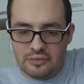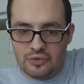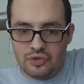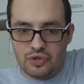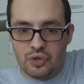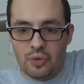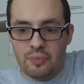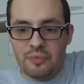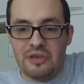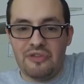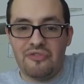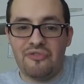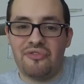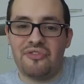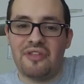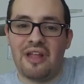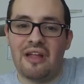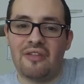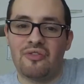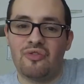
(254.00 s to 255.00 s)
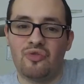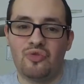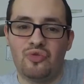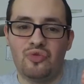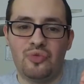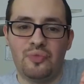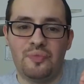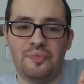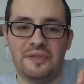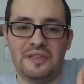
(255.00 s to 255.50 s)
J'en mets juste un
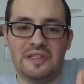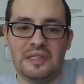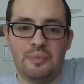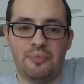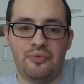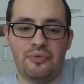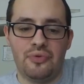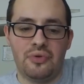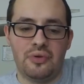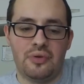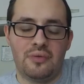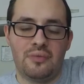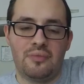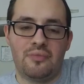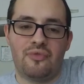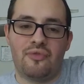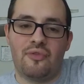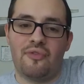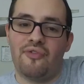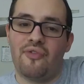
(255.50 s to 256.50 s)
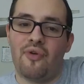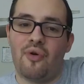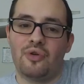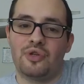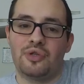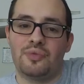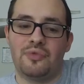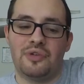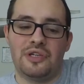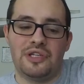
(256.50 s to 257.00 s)
tout petit peu, parce que
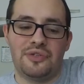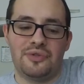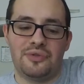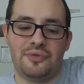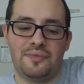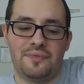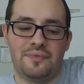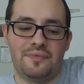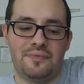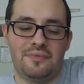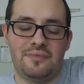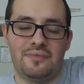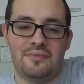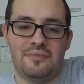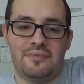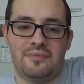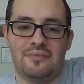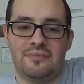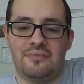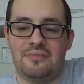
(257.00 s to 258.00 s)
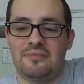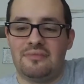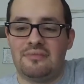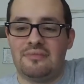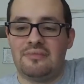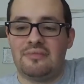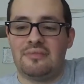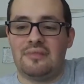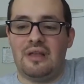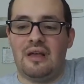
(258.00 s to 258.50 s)
franchement, les gens.
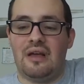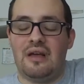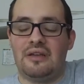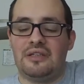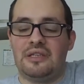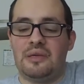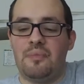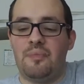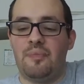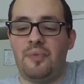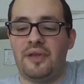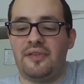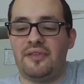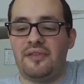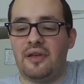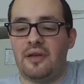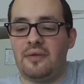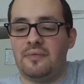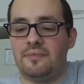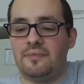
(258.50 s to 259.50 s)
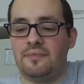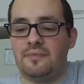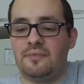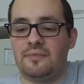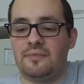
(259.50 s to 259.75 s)
Ah, j'aime pas ça.